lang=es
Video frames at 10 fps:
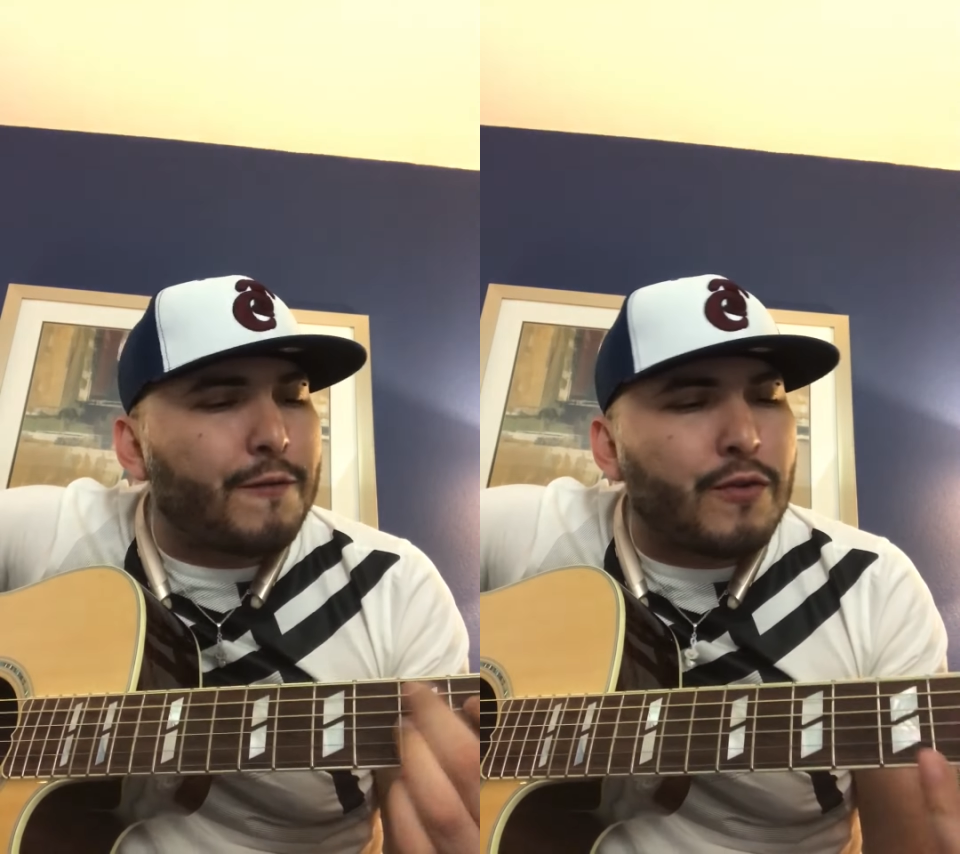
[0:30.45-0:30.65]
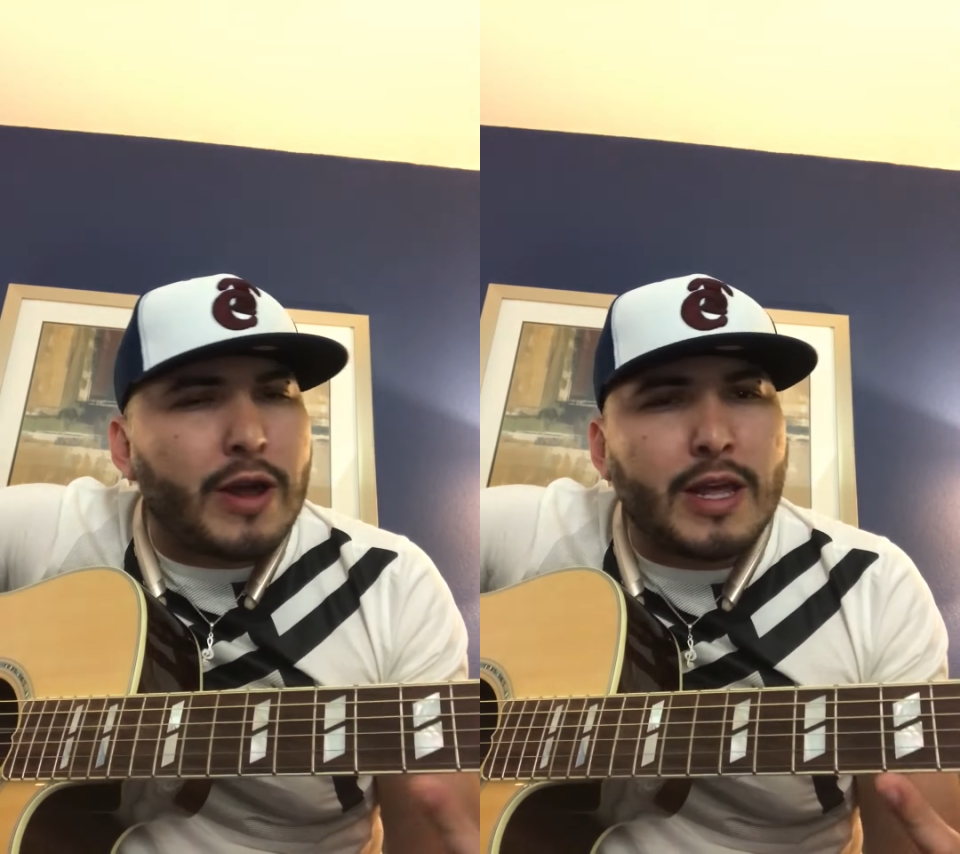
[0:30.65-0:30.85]

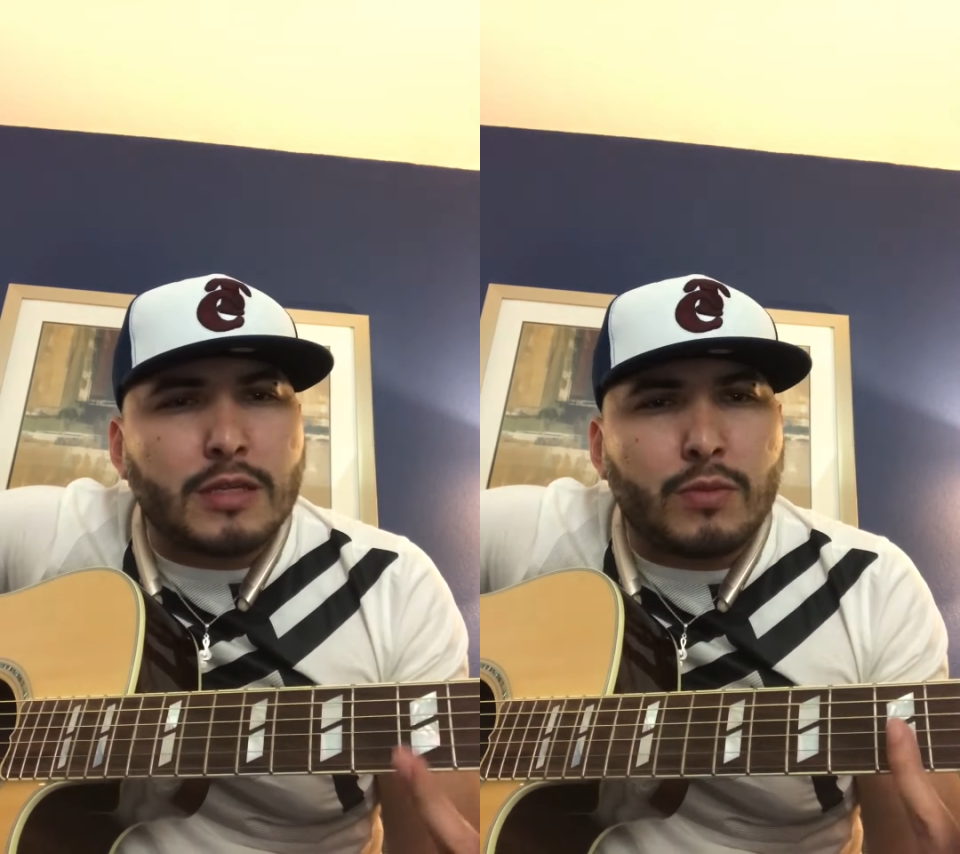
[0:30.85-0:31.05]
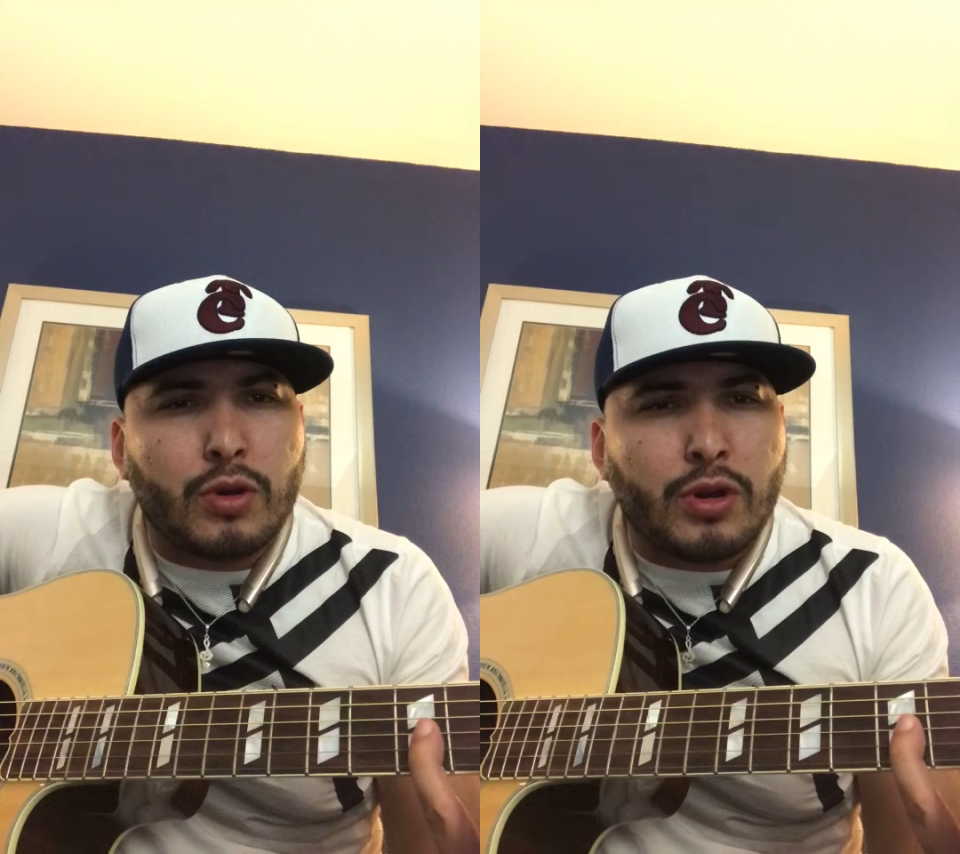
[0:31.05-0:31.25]
fue
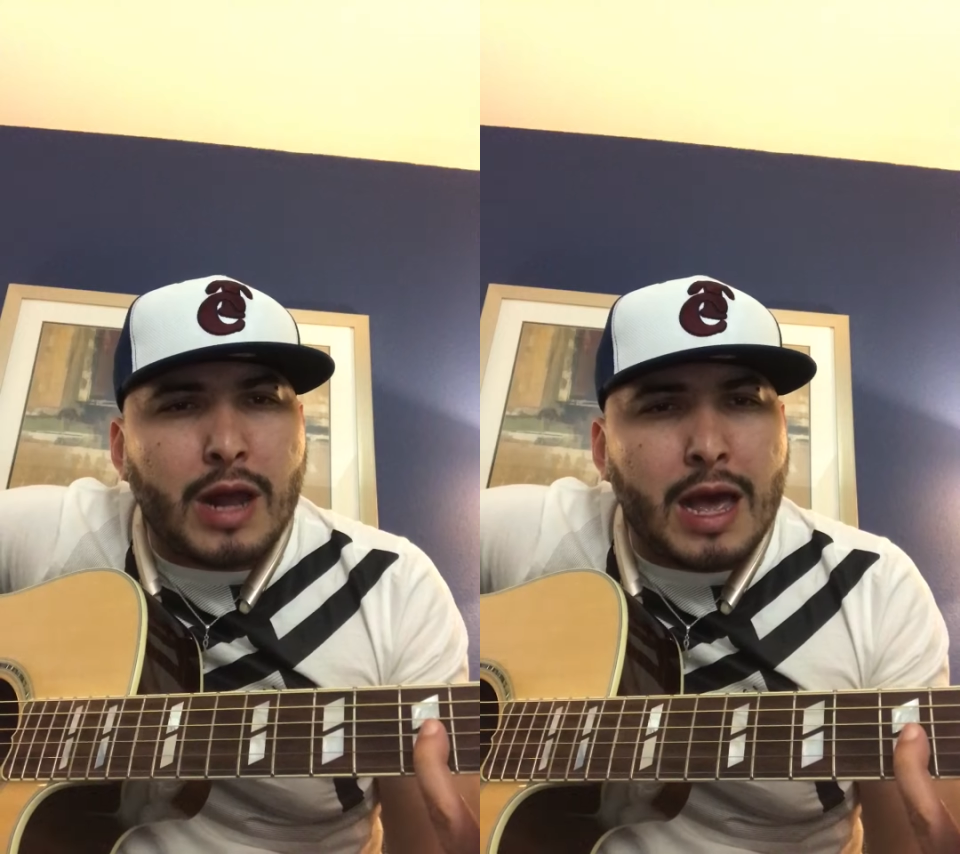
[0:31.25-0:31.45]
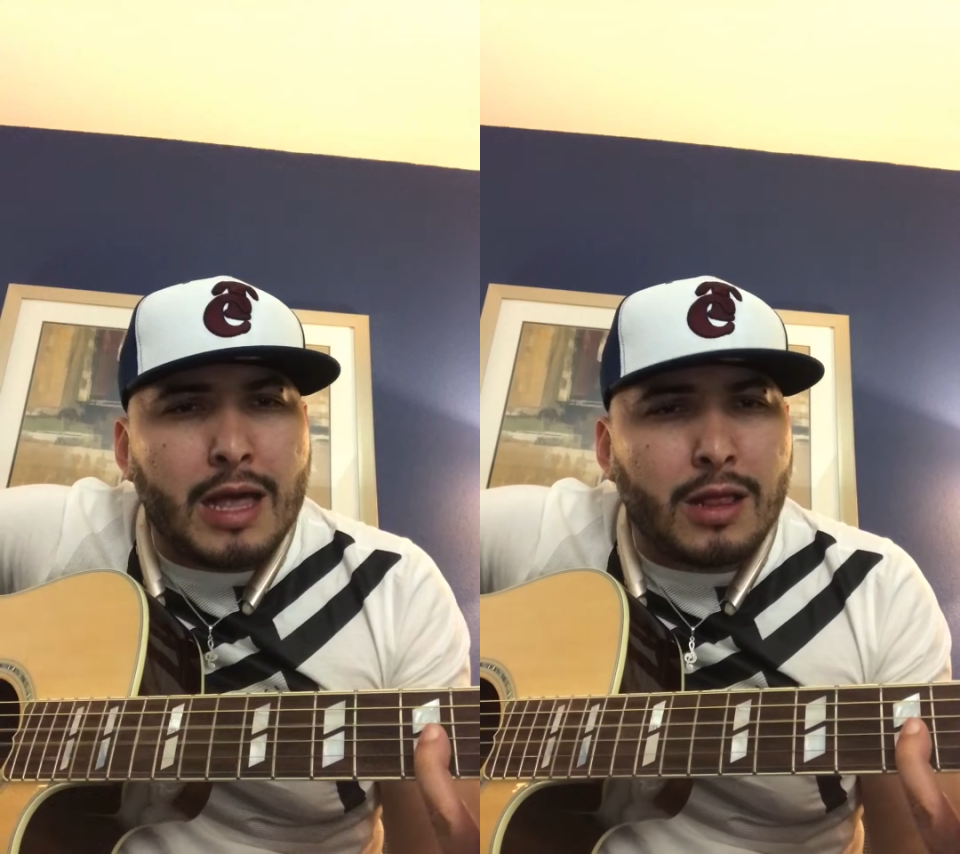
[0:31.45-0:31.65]

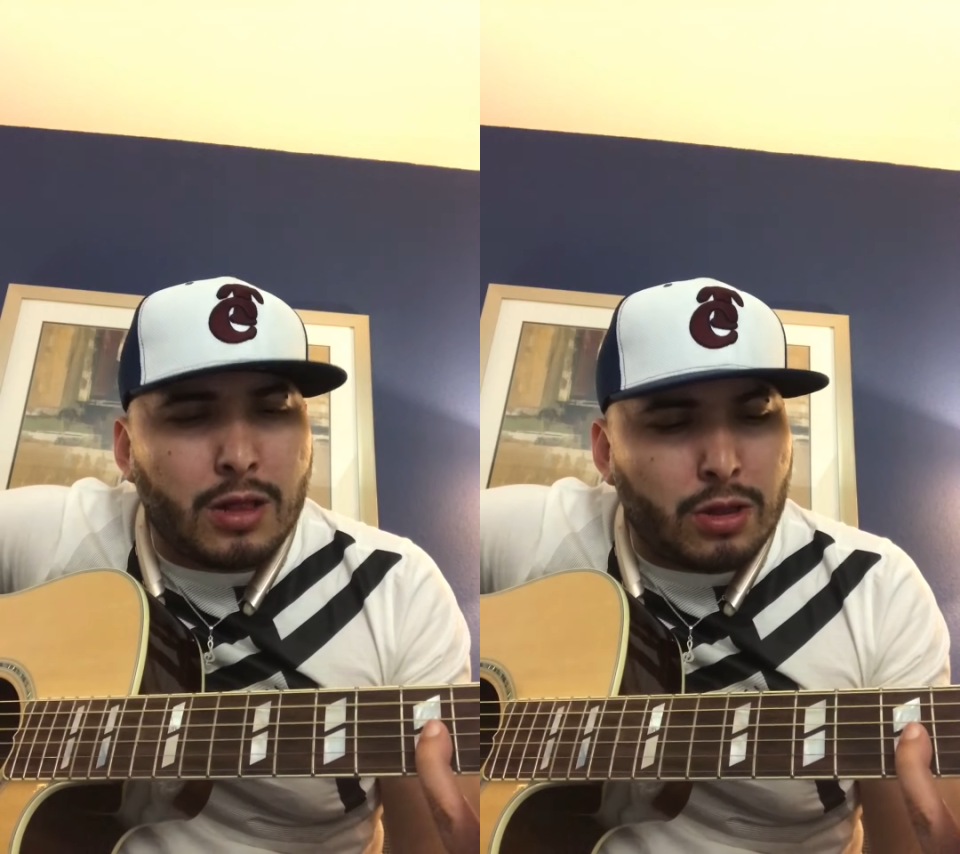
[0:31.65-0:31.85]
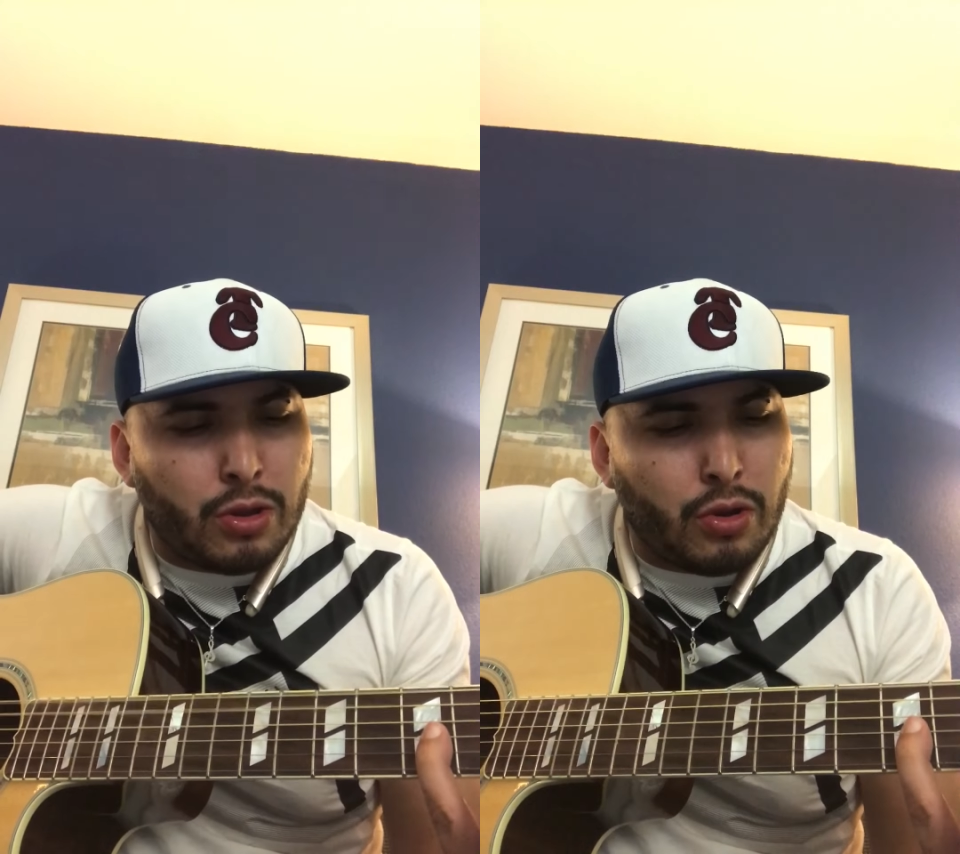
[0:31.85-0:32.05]

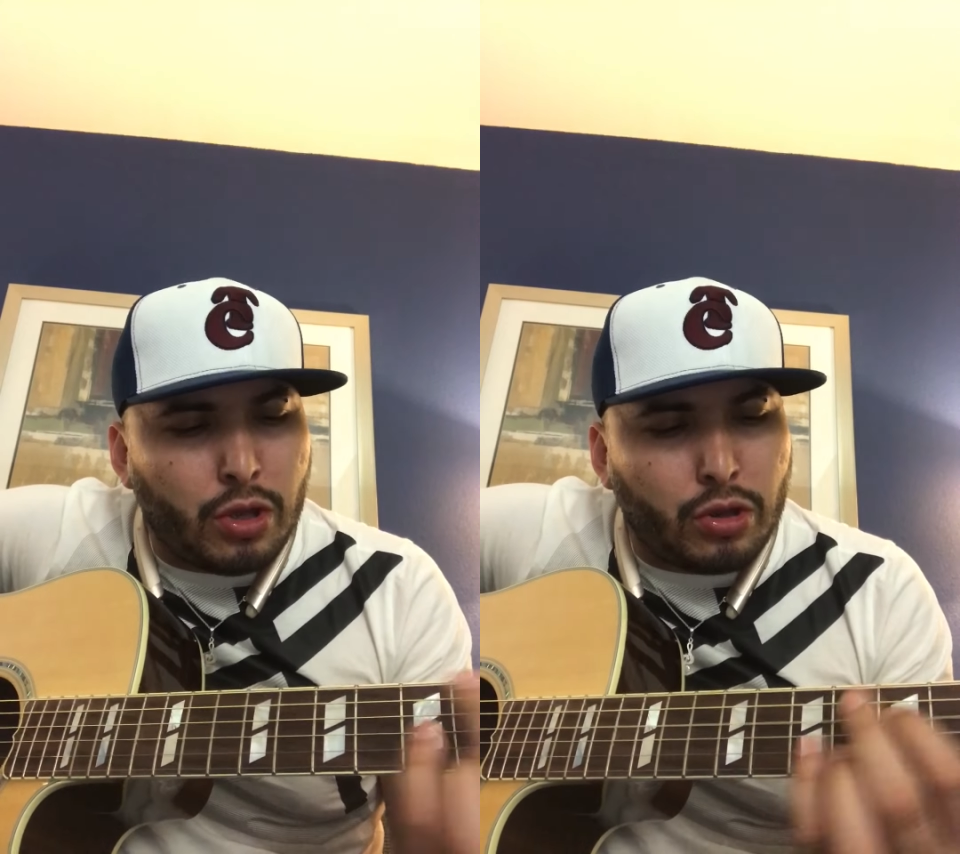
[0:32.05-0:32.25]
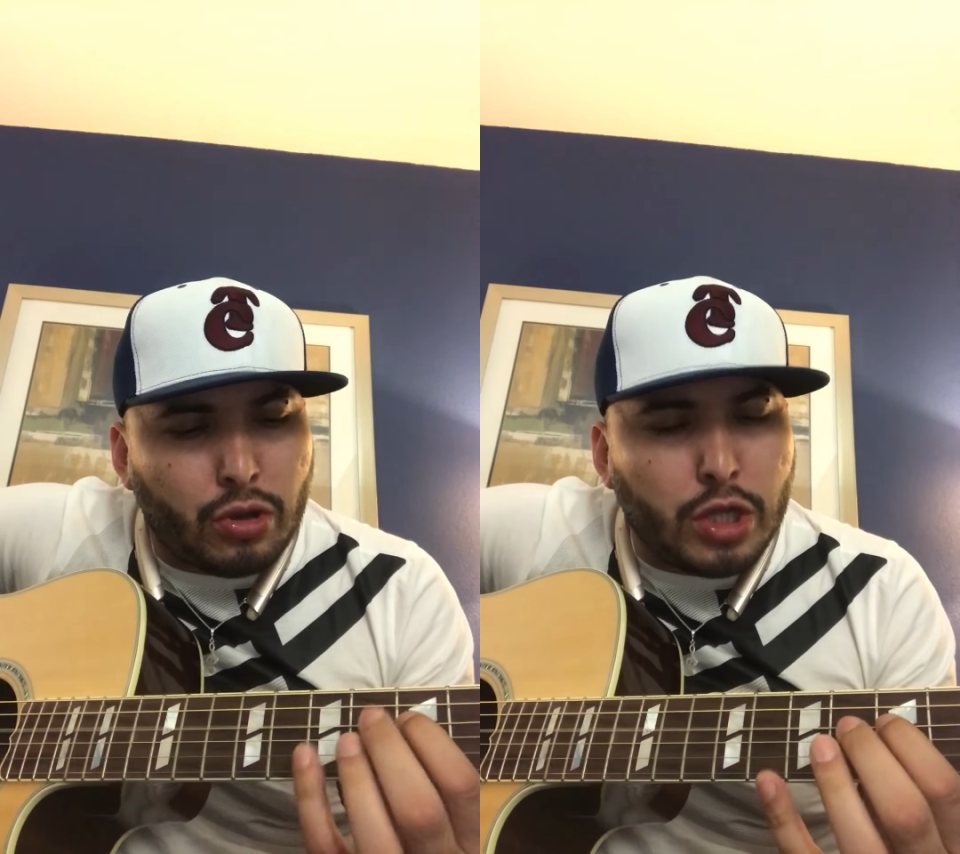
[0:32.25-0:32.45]

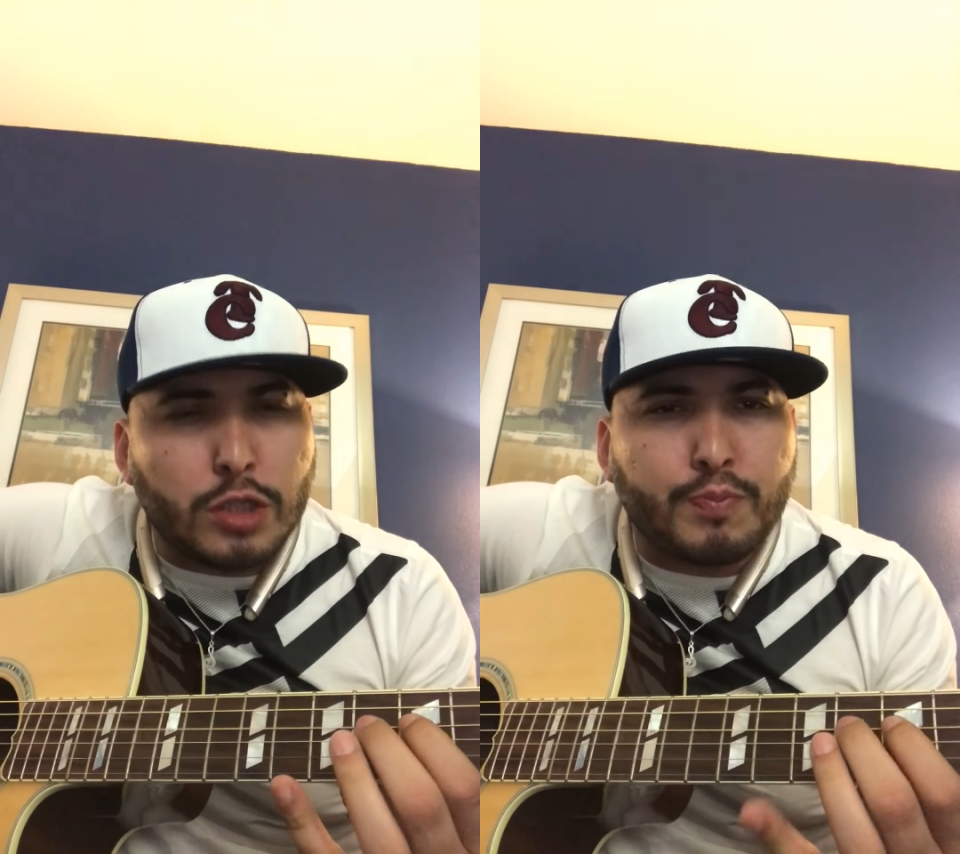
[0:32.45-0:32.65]
desmoronando y todo es